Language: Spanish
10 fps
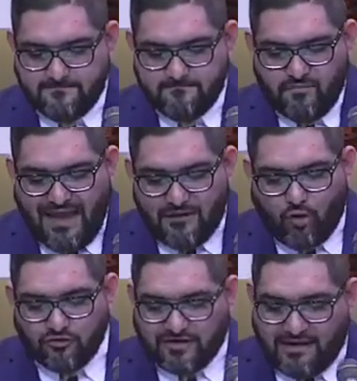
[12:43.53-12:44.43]
El
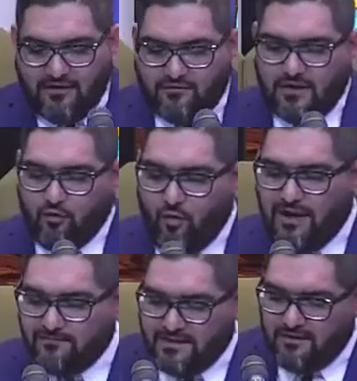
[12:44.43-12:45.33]
contenido del cual,
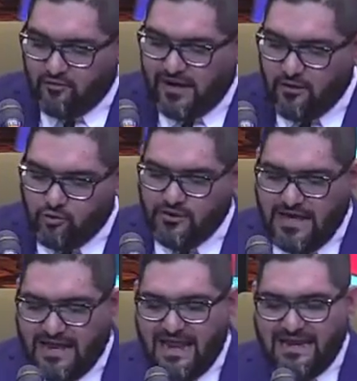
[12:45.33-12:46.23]
mire lo que incluía,
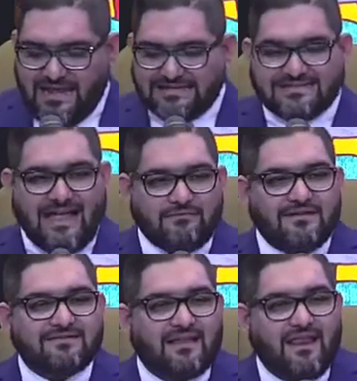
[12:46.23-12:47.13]
las tablas
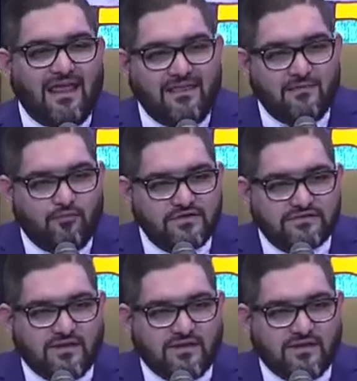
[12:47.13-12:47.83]
de la ley de Moisés